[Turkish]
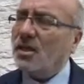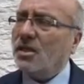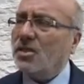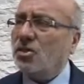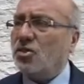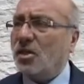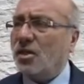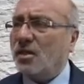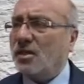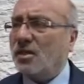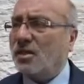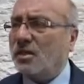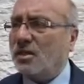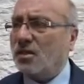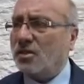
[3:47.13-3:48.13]
inşallah
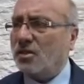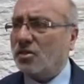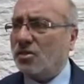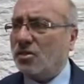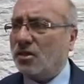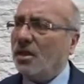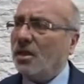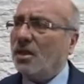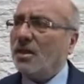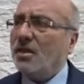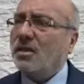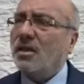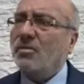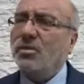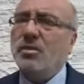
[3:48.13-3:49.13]
ileriye taşıyacağız.
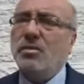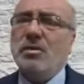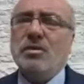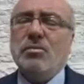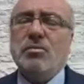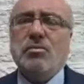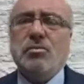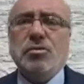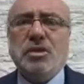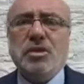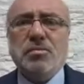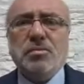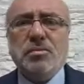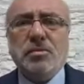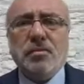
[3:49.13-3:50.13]
Tabii bu
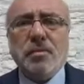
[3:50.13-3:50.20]
tip